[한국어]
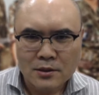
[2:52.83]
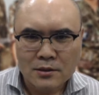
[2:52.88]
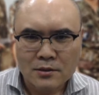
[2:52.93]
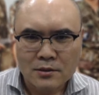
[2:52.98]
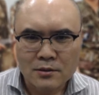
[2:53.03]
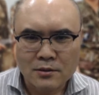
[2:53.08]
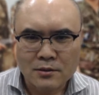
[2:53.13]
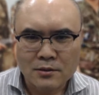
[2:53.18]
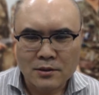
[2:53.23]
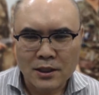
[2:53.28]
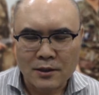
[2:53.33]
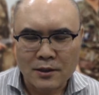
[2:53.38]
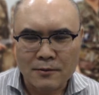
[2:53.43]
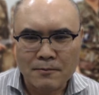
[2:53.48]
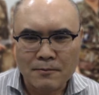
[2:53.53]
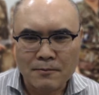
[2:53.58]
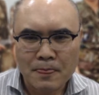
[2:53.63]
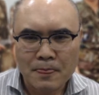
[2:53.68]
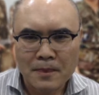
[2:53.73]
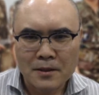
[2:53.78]
그런데
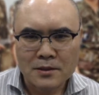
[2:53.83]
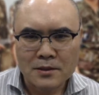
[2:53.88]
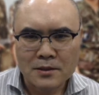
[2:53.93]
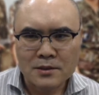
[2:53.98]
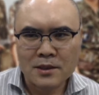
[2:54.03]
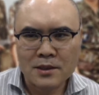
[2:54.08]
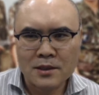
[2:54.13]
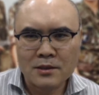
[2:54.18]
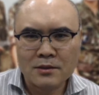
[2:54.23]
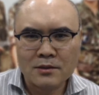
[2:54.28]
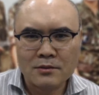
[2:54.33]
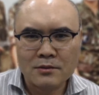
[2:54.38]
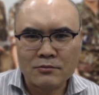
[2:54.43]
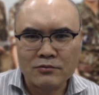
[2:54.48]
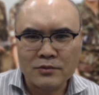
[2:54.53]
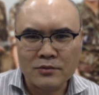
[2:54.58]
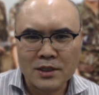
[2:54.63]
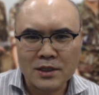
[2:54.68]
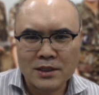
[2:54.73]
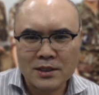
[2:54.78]
제가
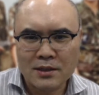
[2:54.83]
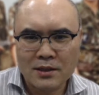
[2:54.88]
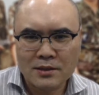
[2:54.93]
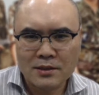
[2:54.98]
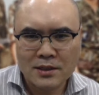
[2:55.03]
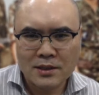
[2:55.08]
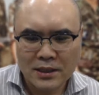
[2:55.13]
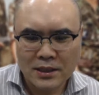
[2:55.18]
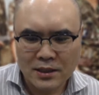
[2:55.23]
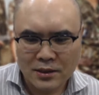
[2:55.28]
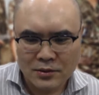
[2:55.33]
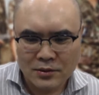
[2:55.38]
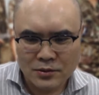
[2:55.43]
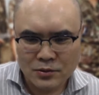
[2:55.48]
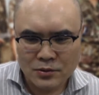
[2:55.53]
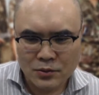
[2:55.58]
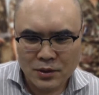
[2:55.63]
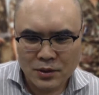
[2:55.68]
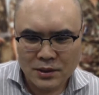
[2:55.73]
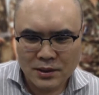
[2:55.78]
군대 생활을 할 때요,
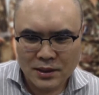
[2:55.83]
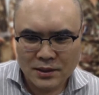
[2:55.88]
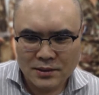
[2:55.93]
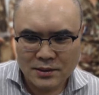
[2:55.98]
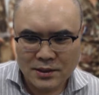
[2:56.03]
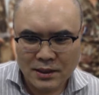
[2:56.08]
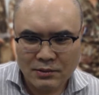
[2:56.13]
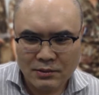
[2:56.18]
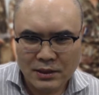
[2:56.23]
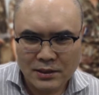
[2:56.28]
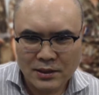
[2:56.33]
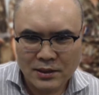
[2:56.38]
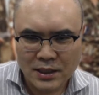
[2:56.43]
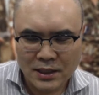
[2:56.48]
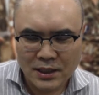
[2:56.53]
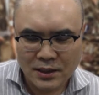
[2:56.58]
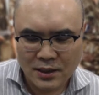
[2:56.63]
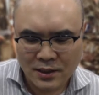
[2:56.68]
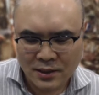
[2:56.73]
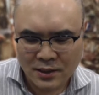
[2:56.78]
소대장 생활을
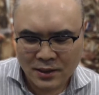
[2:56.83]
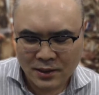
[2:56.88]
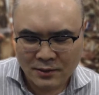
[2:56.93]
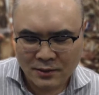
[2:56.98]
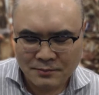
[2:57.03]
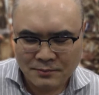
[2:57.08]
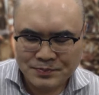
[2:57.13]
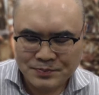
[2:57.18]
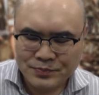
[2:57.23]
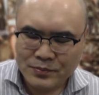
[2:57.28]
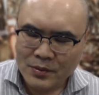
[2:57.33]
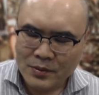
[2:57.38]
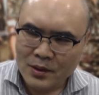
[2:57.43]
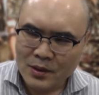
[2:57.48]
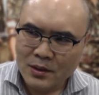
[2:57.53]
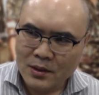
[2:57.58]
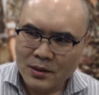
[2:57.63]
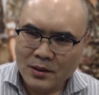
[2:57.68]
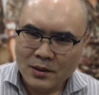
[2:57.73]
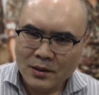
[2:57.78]
할 때
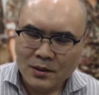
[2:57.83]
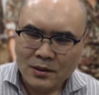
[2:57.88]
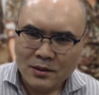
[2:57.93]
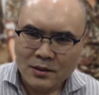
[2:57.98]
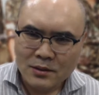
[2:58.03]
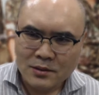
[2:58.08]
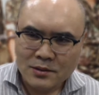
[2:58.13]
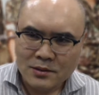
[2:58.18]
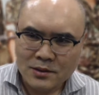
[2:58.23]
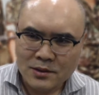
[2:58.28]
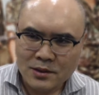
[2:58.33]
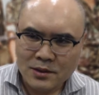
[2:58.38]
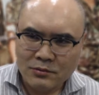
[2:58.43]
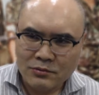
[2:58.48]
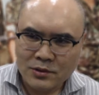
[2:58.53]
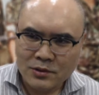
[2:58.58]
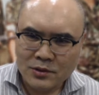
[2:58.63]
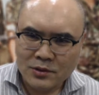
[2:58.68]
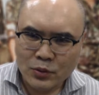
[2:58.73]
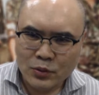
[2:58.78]
이제
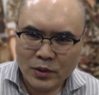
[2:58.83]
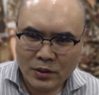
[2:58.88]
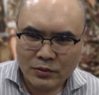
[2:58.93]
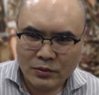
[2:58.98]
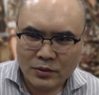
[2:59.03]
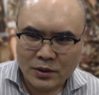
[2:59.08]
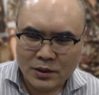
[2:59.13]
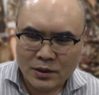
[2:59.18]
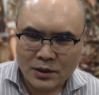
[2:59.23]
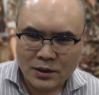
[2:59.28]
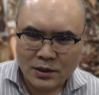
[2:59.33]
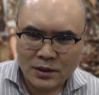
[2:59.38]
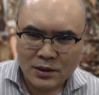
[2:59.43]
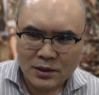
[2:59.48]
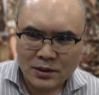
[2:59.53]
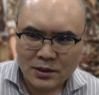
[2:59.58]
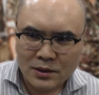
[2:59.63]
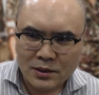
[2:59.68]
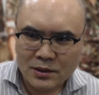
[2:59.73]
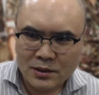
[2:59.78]
우리 소대원들
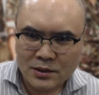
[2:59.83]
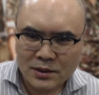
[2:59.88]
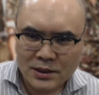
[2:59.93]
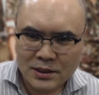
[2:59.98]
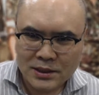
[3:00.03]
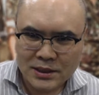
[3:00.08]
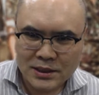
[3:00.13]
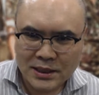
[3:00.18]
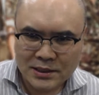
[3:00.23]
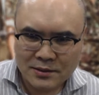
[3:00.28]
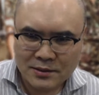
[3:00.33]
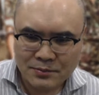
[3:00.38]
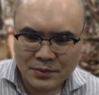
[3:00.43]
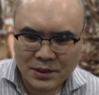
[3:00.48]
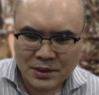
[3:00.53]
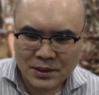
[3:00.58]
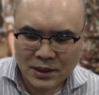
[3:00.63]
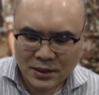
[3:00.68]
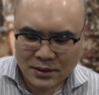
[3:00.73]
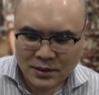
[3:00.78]
어, 있지
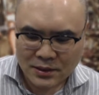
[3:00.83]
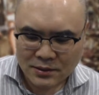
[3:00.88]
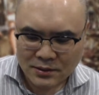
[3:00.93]
않습니까?